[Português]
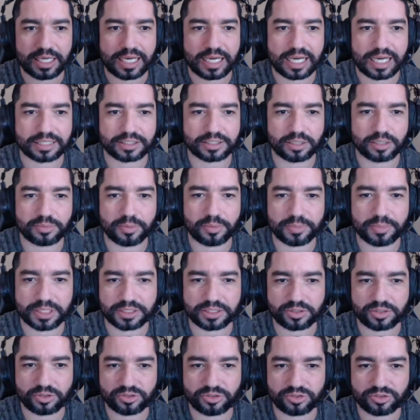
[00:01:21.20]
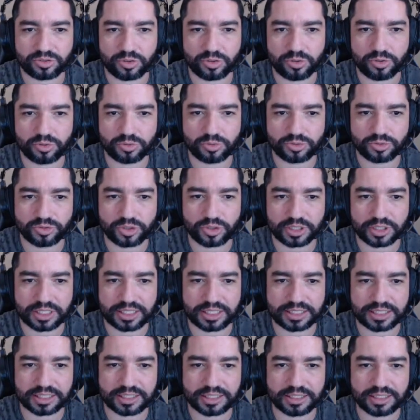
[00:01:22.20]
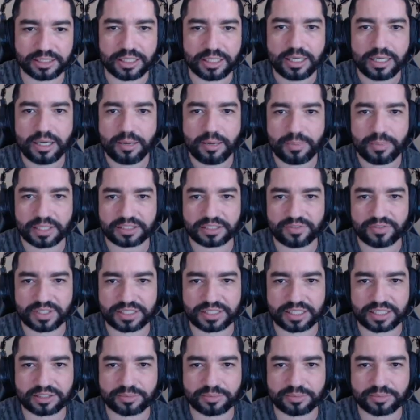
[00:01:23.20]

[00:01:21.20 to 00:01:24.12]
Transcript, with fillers: Até o momento que eu estou jogando aqui. Mas você vai ter as